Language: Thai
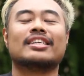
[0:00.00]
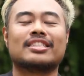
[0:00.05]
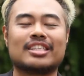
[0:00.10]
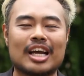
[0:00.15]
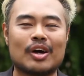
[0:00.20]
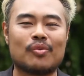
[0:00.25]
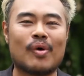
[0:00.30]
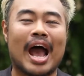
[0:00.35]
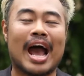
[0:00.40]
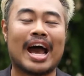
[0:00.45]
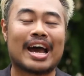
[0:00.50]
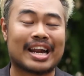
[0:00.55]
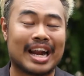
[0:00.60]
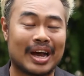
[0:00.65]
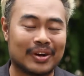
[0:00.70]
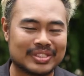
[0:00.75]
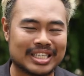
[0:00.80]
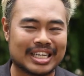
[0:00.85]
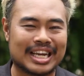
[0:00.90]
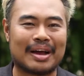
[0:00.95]
เชื่อว่า
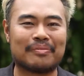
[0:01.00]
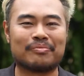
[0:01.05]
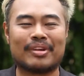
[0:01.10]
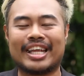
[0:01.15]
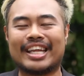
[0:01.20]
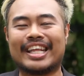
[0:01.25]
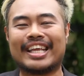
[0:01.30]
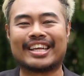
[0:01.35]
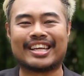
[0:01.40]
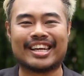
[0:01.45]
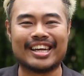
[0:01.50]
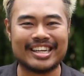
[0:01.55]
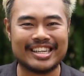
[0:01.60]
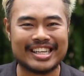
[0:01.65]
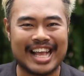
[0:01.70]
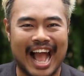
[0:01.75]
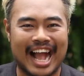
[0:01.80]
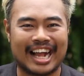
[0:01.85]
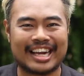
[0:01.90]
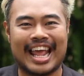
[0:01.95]
เราจะทำได้ดีขึ้น
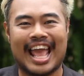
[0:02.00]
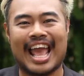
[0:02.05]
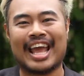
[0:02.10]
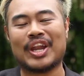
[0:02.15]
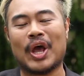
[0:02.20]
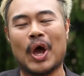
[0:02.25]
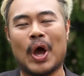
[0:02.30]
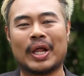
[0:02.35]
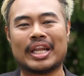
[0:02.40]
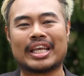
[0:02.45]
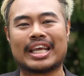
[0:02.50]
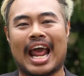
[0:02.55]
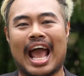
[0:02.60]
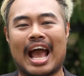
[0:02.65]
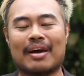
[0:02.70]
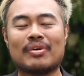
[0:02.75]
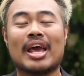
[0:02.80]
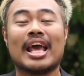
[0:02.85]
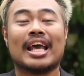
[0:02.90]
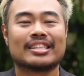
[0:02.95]
อย่างแน่นอนค
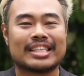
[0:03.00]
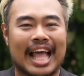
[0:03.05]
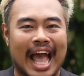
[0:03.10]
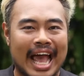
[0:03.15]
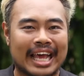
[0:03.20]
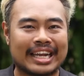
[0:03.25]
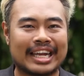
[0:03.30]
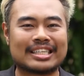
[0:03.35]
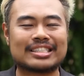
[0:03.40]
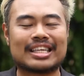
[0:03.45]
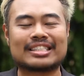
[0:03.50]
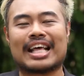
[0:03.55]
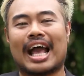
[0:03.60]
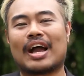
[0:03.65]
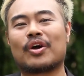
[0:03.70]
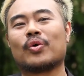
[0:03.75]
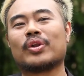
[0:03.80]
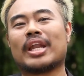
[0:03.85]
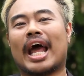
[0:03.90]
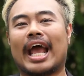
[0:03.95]
รับ ถ้านักศึก
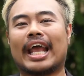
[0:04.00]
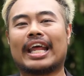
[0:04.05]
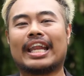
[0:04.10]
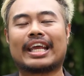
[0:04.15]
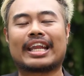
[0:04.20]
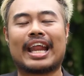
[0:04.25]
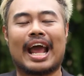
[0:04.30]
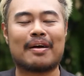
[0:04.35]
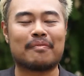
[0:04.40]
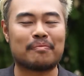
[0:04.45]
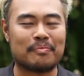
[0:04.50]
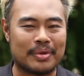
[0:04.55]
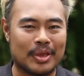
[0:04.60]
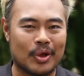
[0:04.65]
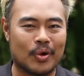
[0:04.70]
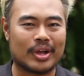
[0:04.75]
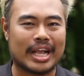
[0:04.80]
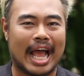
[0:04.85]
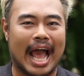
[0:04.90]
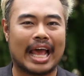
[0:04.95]
ษาคนไหนนะครับมี
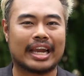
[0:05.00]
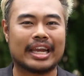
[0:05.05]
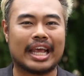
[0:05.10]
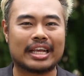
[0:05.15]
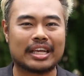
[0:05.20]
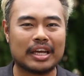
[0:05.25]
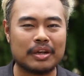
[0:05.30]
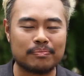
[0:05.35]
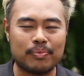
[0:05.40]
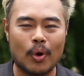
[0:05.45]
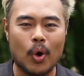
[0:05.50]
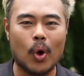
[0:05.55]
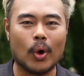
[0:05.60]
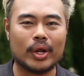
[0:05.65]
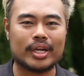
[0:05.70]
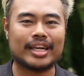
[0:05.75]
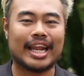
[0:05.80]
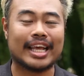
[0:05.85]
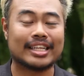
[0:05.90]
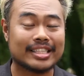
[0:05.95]
โอกาสได้ขึ้นพู
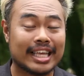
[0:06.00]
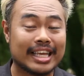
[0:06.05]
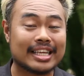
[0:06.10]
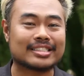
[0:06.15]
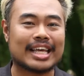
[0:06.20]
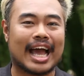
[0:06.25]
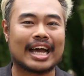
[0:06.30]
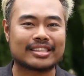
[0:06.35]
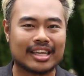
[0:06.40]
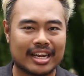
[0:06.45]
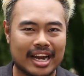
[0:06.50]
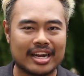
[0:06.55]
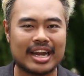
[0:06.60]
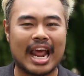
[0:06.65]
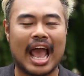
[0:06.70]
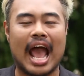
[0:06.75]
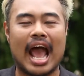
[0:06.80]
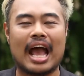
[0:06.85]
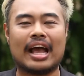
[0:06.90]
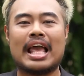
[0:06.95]
ดในที่สาธาร
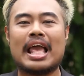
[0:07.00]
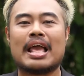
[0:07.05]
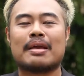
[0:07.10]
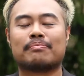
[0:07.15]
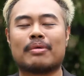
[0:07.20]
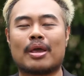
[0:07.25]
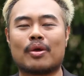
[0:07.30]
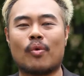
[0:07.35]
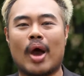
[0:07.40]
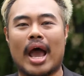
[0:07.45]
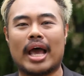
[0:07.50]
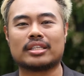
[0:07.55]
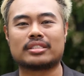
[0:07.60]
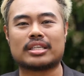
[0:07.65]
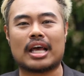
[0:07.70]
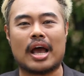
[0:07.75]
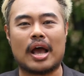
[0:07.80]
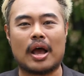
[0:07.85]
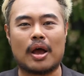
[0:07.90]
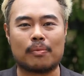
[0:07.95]
ณะไม่ว่า
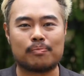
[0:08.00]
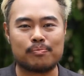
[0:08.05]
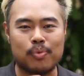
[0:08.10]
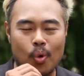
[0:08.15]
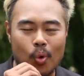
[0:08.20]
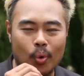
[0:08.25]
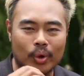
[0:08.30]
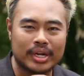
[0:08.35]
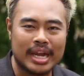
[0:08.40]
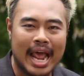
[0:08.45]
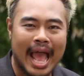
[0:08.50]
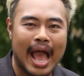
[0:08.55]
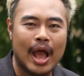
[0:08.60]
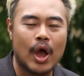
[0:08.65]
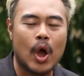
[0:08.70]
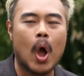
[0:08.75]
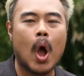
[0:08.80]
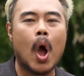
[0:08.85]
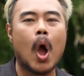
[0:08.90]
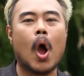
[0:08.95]
จะจะพูดหน้า
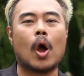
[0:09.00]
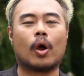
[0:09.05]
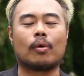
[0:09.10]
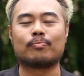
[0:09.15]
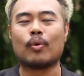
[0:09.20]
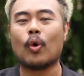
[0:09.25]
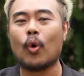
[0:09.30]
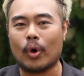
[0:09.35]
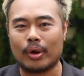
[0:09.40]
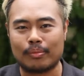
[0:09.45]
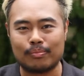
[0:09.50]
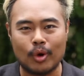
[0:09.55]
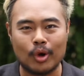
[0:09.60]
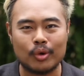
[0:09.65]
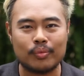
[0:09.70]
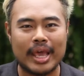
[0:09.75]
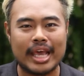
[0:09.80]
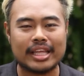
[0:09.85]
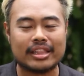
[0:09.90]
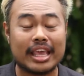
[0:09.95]
ห้อง พูดบ
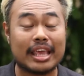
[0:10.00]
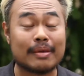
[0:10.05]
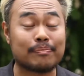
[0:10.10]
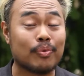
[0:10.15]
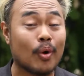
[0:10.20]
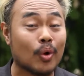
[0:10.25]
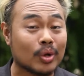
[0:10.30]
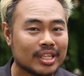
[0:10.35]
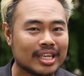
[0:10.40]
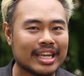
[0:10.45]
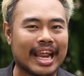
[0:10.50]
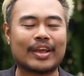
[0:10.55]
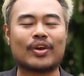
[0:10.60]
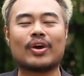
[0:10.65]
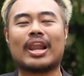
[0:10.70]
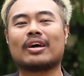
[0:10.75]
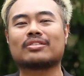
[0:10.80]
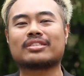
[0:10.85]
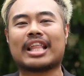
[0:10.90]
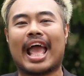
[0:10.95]
นเวที พูดที่ไหน
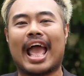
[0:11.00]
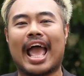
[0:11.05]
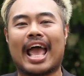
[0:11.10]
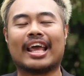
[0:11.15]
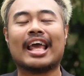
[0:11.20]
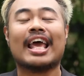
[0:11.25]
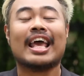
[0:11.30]
ก็แล้วแต่